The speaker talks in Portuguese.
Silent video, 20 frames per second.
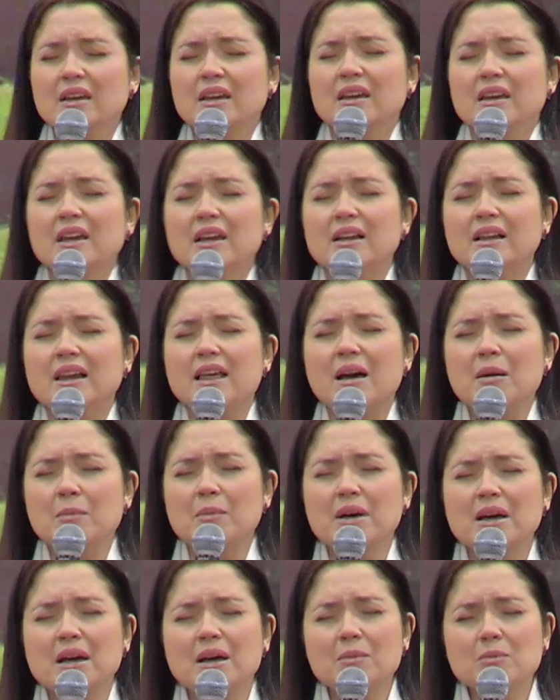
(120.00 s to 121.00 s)
e
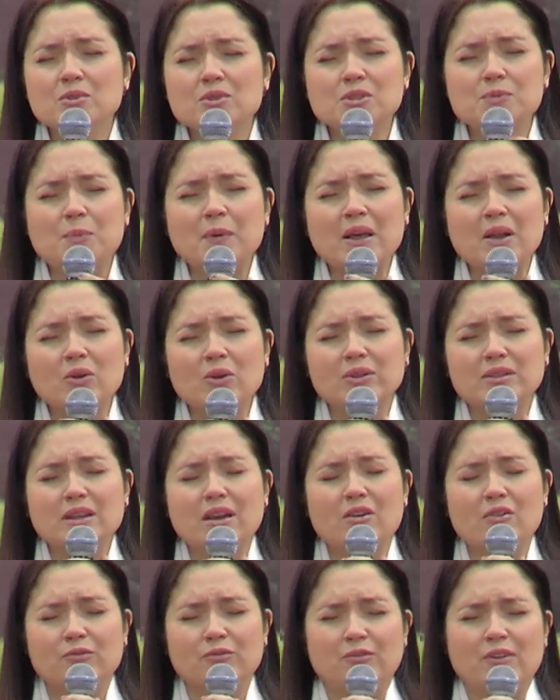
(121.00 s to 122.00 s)
clamamos pelo
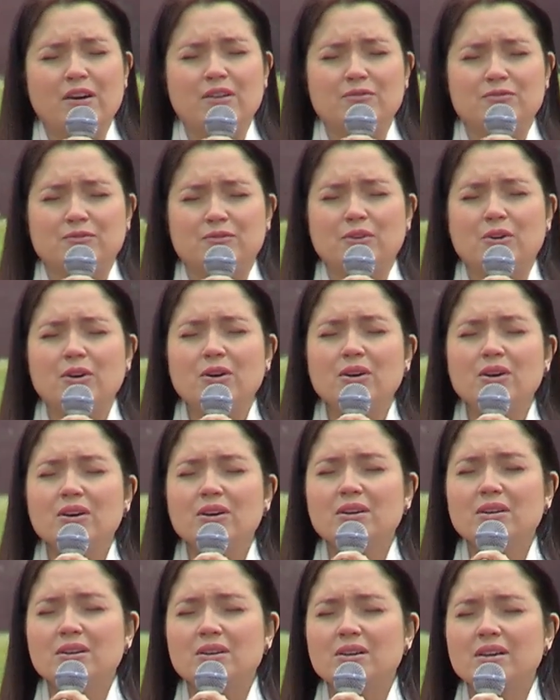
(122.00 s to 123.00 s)
teu favor.
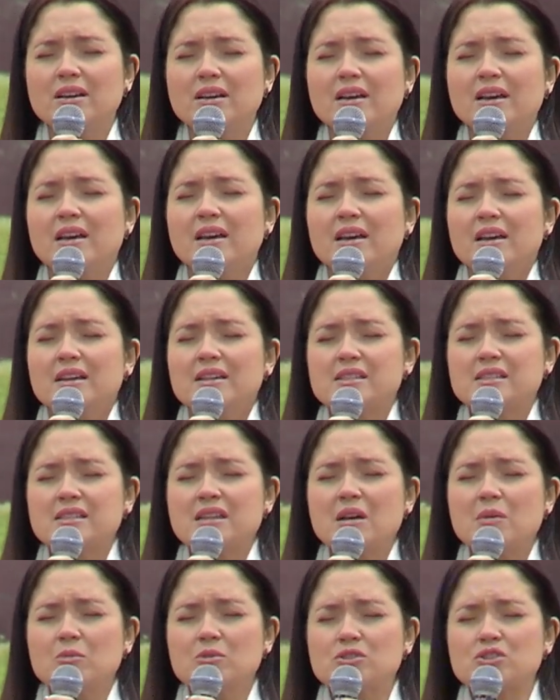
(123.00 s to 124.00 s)

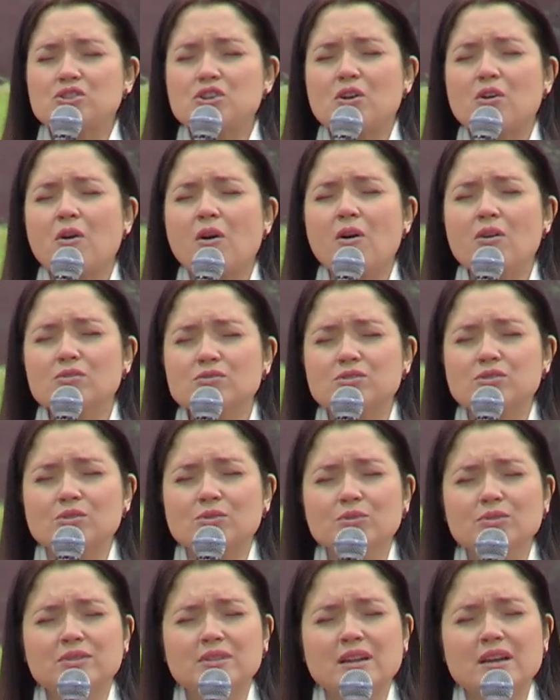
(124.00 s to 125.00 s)
Estamos te
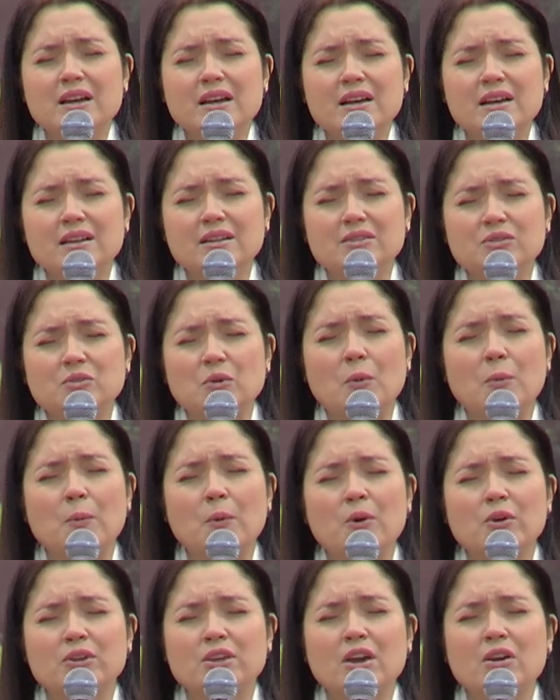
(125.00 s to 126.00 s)
consultando,
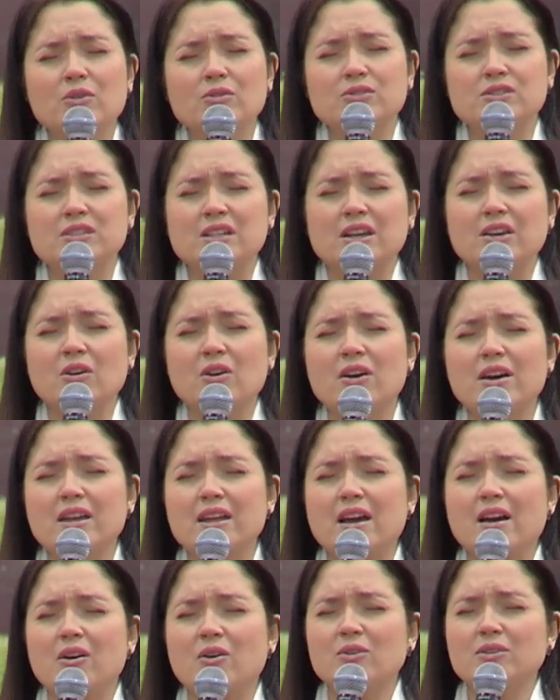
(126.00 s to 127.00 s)
porque o
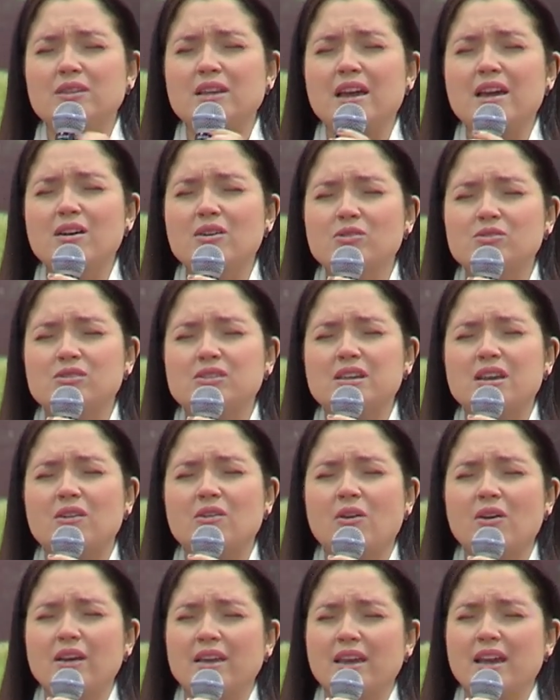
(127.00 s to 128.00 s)
Senhor é o Deus que
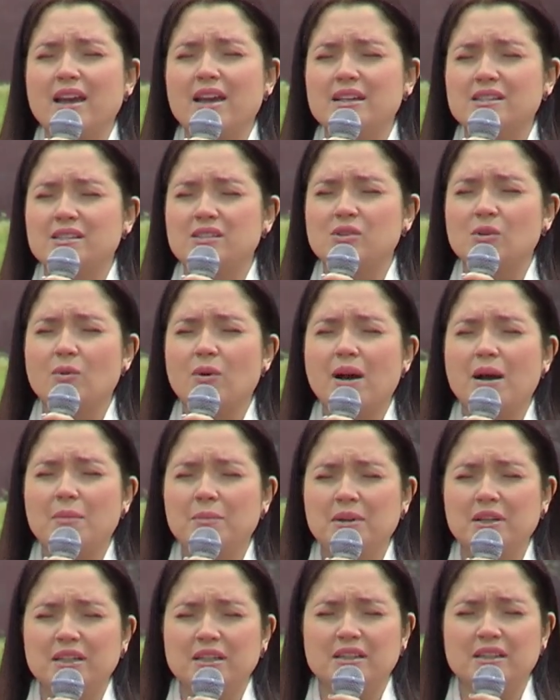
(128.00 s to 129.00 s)
conhece o
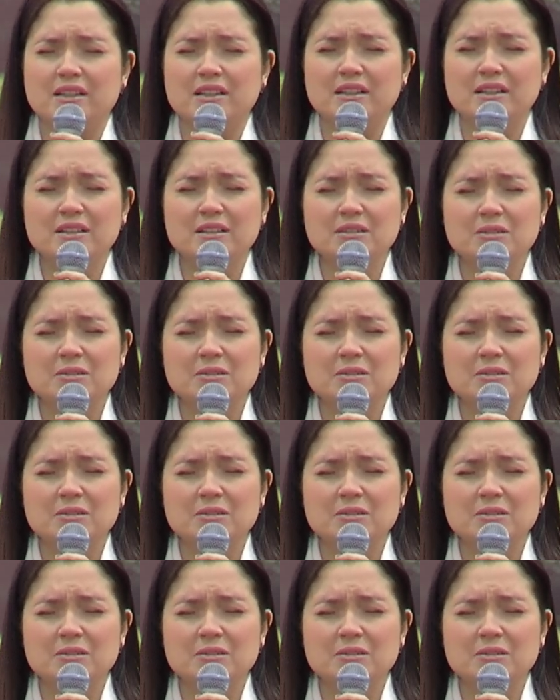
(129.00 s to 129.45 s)
amanhã.